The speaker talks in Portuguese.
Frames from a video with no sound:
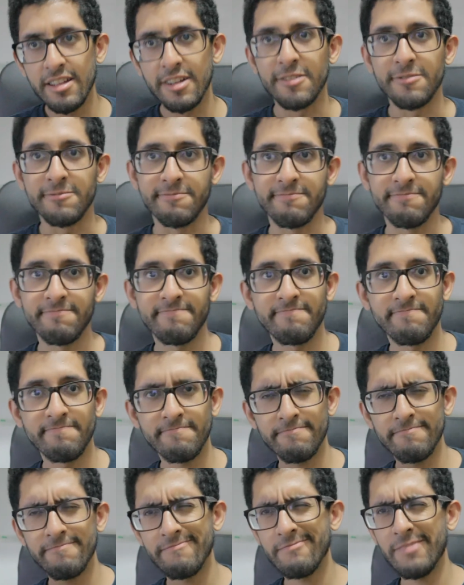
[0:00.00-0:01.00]
Então,
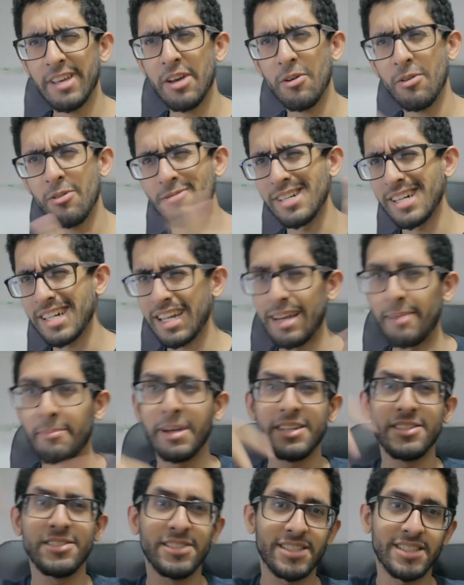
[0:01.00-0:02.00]
eu
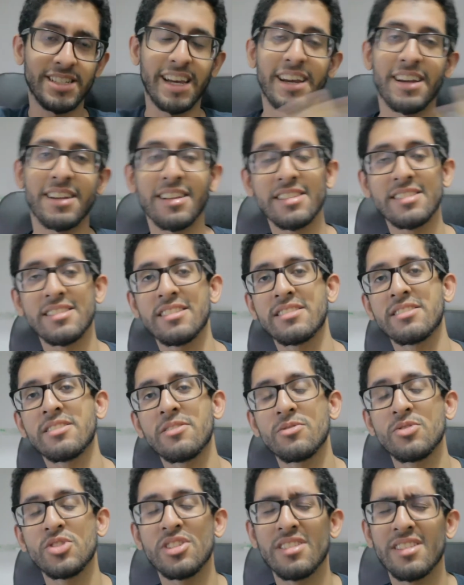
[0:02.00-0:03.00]
acabei de sair da
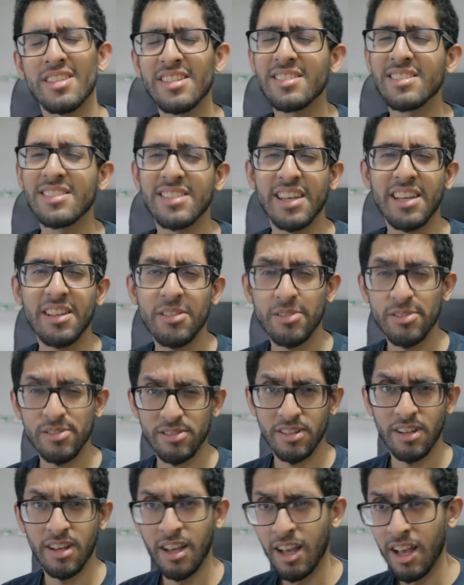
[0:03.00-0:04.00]
sessão de
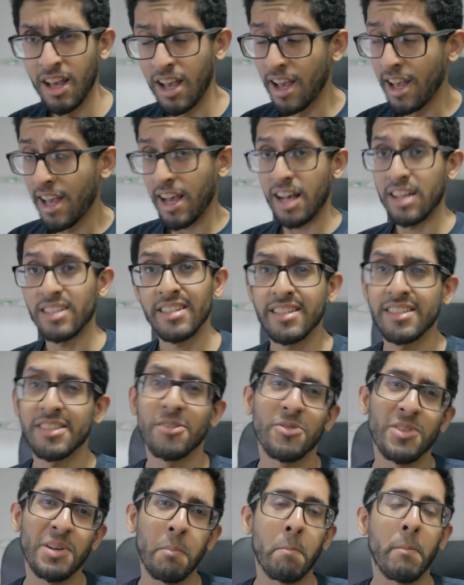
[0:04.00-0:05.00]
300,
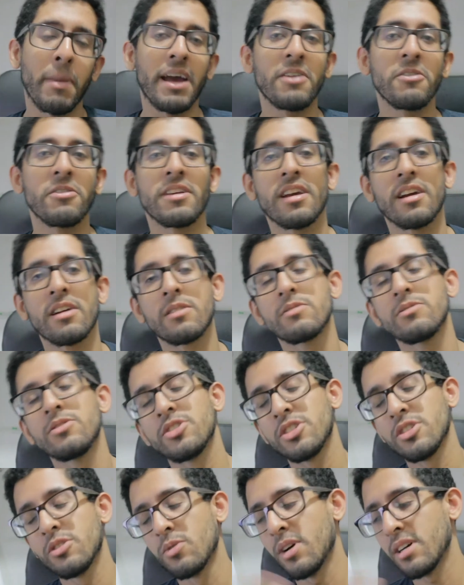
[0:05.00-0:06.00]
Ascensão do Império, que é a
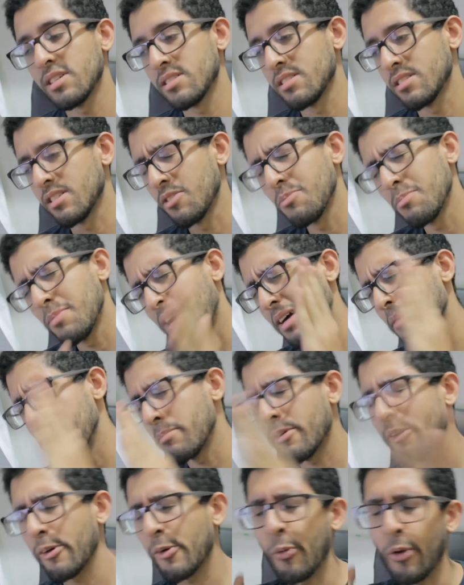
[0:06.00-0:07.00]
continuação barra
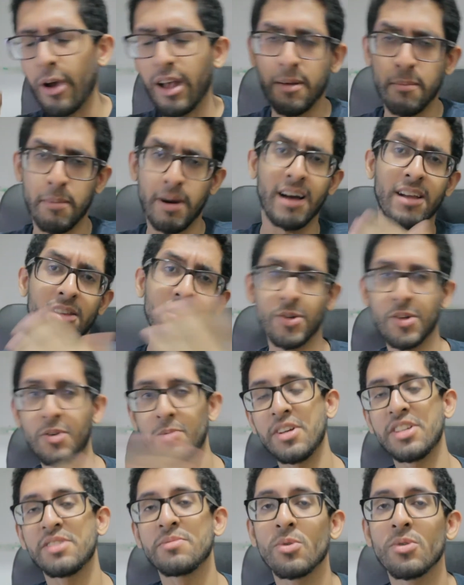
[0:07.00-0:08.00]
prequela barra tudo
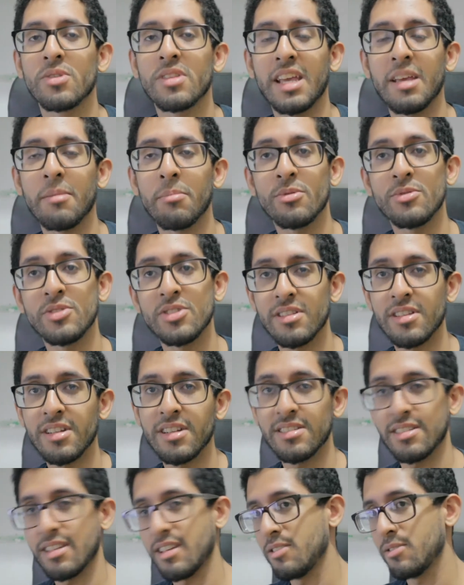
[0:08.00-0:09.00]
ao mesmo tempo de
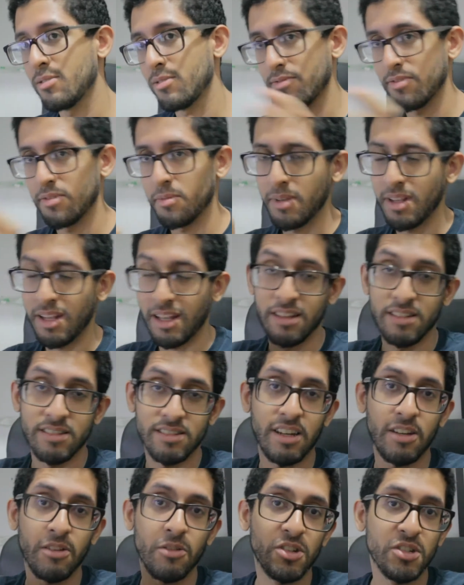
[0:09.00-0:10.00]
300, o filme lá
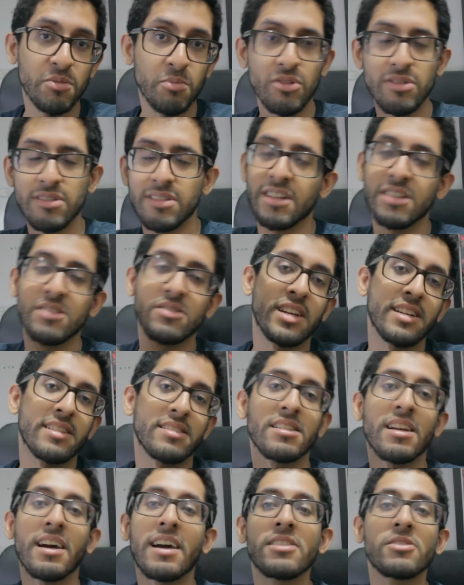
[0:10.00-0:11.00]
lançado em 2006, Zack
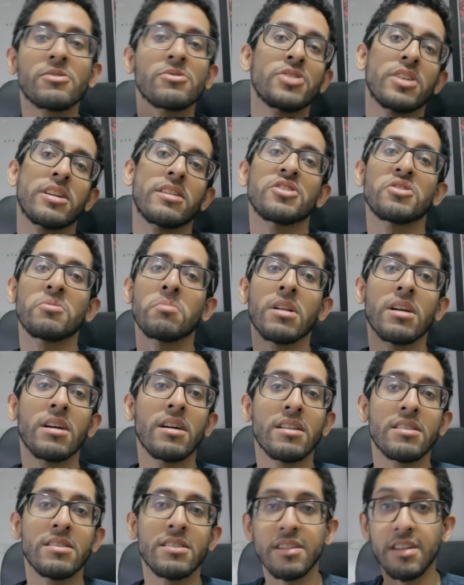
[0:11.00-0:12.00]
Snyder com Gerard
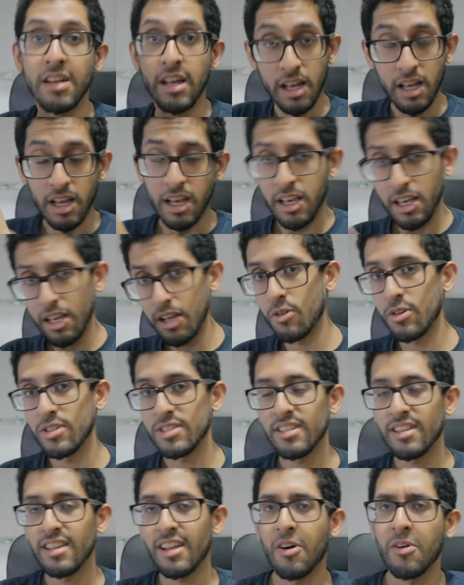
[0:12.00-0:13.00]
Butler e
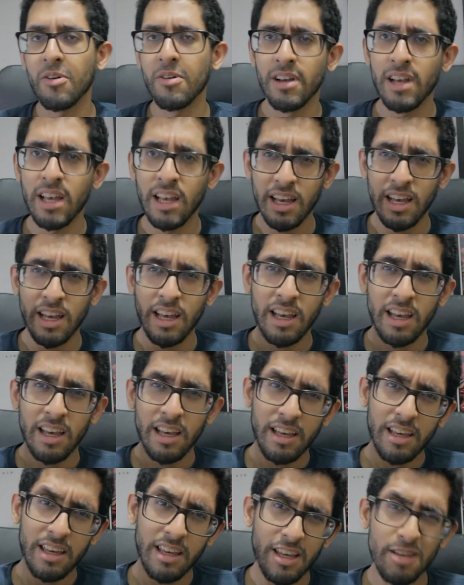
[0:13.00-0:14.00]
coisa e tal.
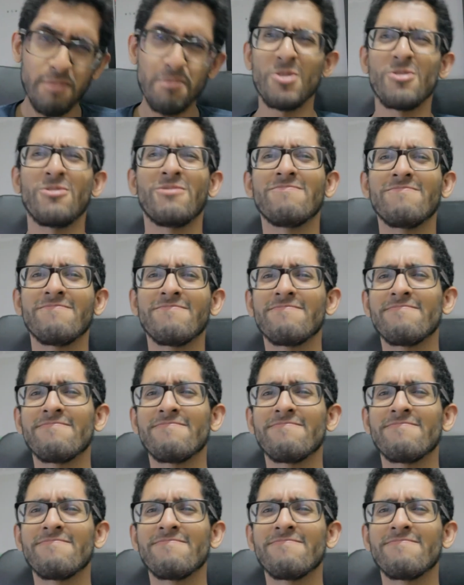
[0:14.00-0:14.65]
E bom,